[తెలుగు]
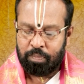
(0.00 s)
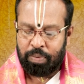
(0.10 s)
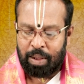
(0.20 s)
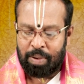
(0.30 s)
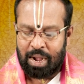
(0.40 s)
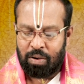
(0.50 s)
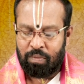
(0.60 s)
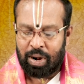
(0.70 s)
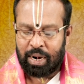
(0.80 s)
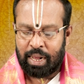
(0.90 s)
ప్రభావం
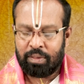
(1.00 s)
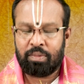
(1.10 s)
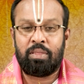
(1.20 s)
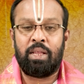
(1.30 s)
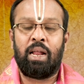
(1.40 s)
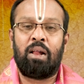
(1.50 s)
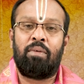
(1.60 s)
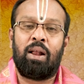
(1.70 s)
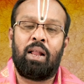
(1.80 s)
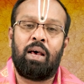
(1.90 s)
వల్ల స్త్రీల
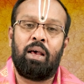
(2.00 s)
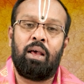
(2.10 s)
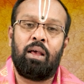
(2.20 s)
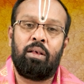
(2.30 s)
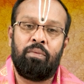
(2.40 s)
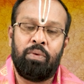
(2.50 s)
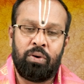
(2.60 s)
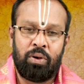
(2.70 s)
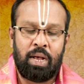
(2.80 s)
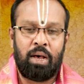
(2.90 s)
వల్ల
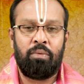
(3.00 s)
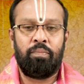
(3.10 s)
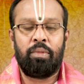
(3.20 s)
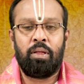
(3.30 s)
విరోధాలు